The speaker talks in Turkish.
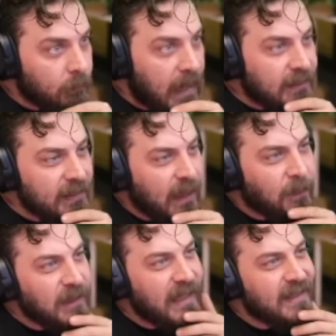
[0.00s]
Mert'in
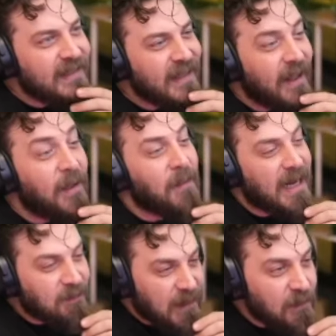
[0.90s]
yaptığı editler, E,
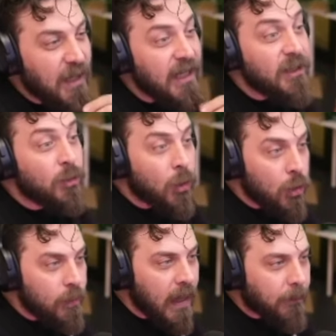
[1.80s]
Mert benim bir ara
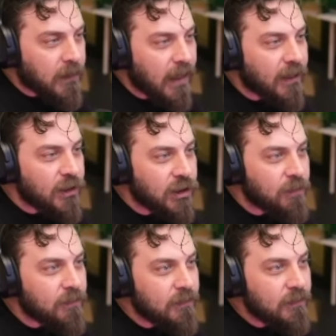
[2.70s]
editörlüğümü yaptı
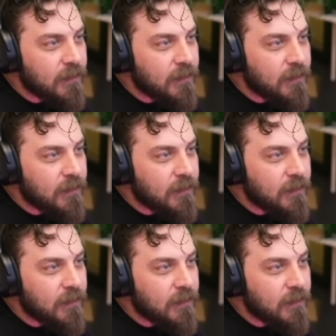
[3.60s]
kardeşim.